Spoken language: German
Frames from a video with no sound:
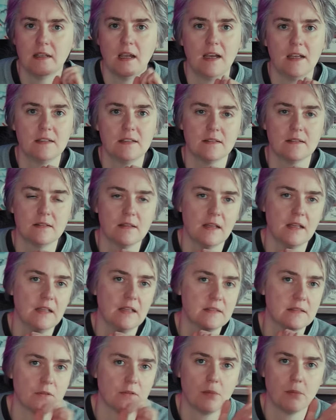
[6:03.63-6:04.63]
die hat es ja
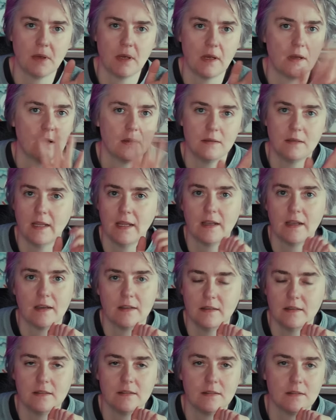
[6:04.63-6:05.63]
jetzt nochmal länger
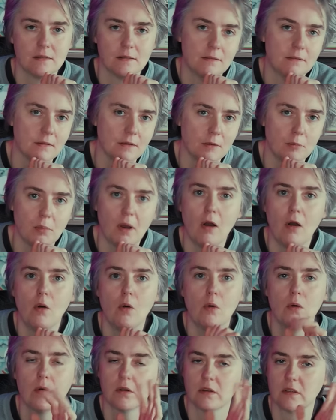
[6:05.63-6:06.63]
nicht in
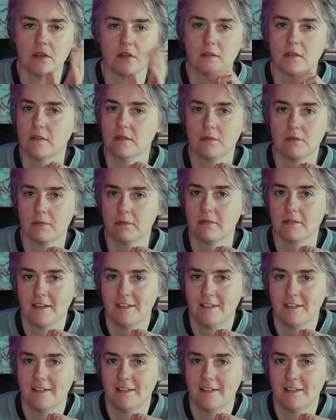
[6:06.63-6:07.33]
Gebrauch, das